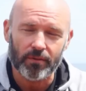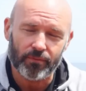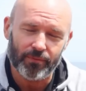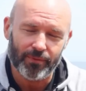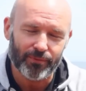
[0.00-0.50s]

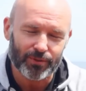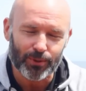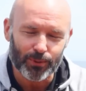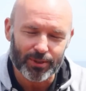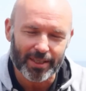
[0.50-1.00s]
w, w
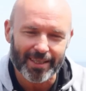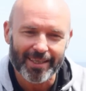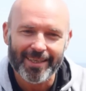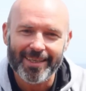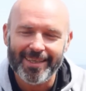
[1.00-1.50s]
skrócie,
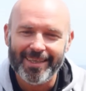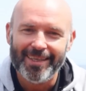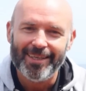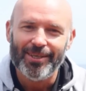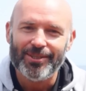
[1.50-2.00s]

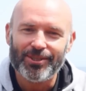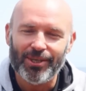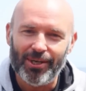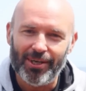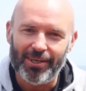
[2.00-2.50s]

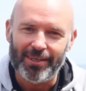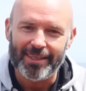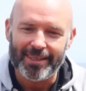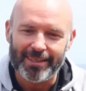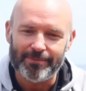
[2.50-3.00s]
to
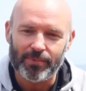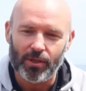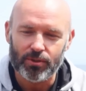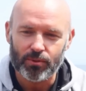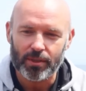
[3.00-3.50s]
yy,
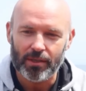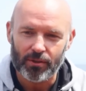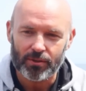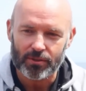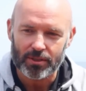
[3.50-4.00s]
chodzi tutaj
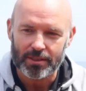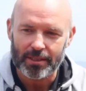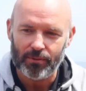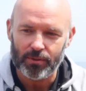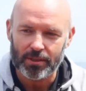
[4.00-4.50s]
o to, że
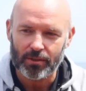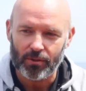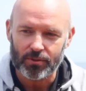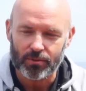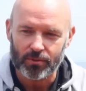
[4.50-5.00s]
cały ten
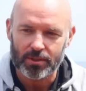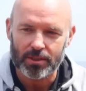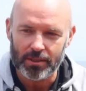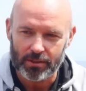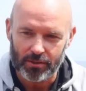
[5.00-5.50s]
konstrukt,
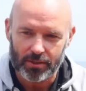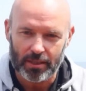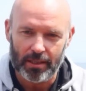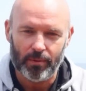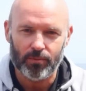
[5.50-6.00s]
czyli to,
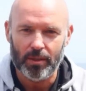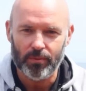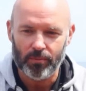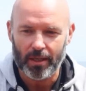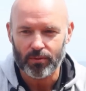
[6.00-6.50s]
że ja mam na
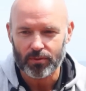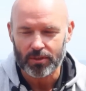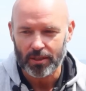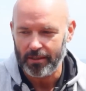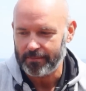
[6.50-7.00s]
imię Mariusz,
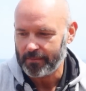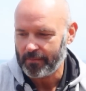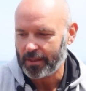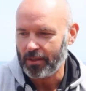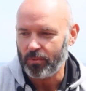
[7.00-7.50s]
że
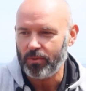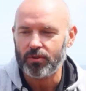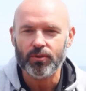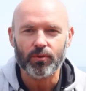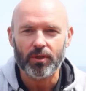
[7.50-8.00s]
robię w
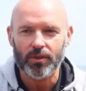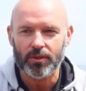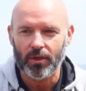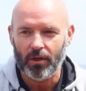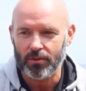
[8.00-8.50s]
życiu to
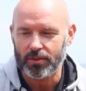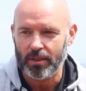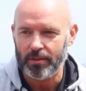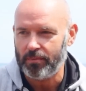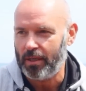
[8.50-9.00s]
i to,
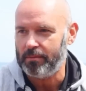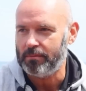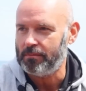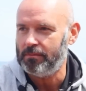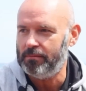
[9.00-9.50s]
że
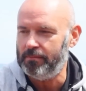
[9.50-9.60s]
miałem